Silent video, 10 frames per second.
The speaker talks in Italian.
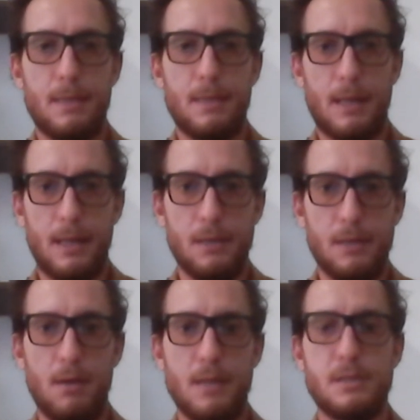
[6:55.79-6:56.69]
perché io
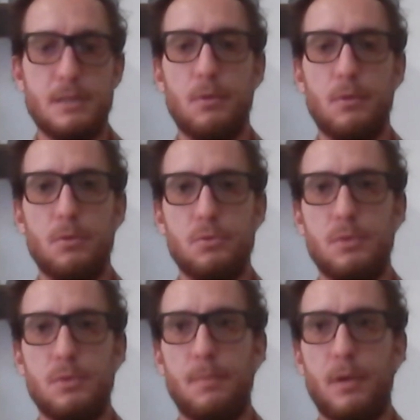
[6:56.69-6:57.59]
e lei ci siamo
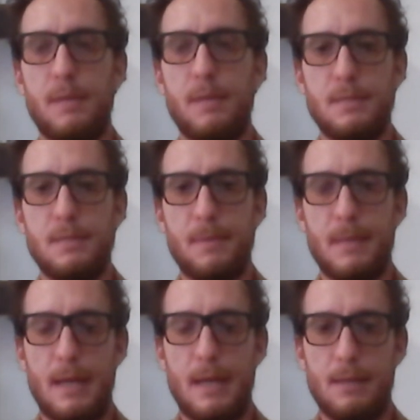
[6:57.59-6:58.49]
conosciuti pochi mesi prima
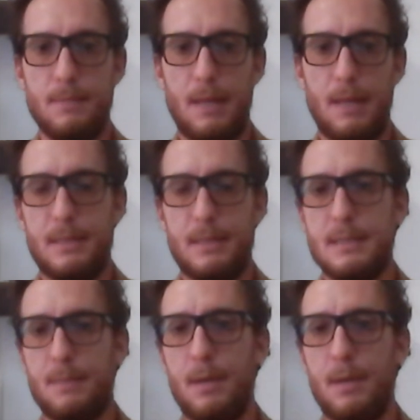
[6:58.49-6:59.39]
della, della
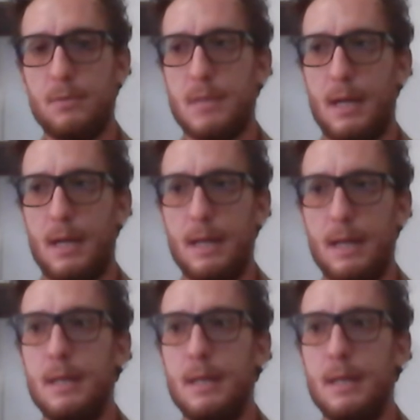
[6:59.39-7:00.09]
partenza per l'Australia.